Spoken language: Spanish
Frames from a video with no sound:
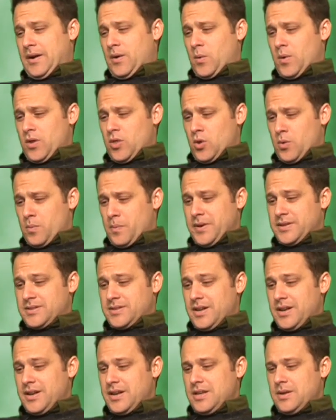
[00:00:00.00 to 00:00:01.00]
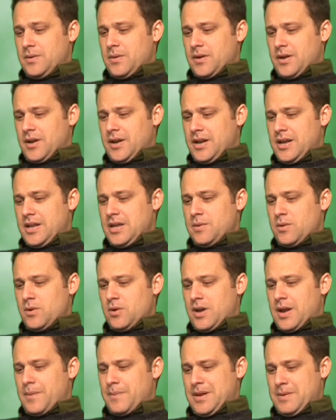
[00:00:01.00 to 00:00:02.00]
cuando empecé el,
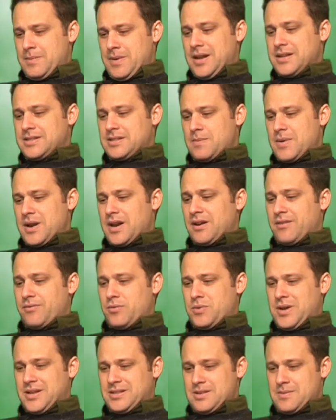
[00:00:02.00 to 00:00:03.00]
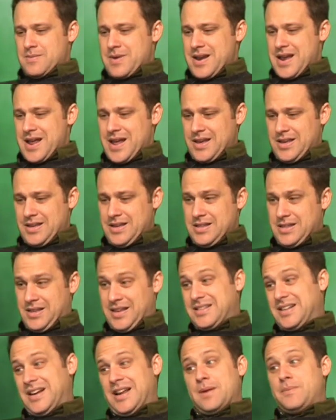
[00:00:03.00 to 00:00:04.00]
libro, la primera semana, que fue una semana,
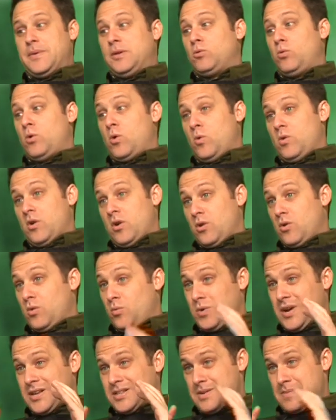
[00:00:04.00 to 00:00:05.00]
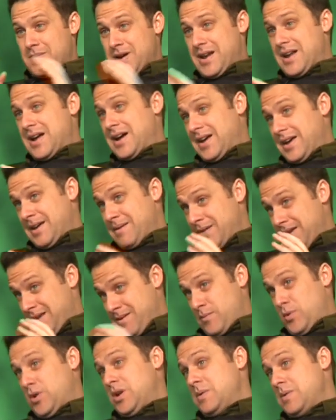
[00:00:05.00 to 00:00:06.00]
que es el capítulo 1, ¿no? una semana
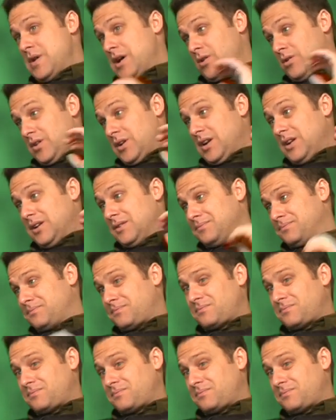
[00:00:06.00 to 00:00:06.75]
en Bolivia con él,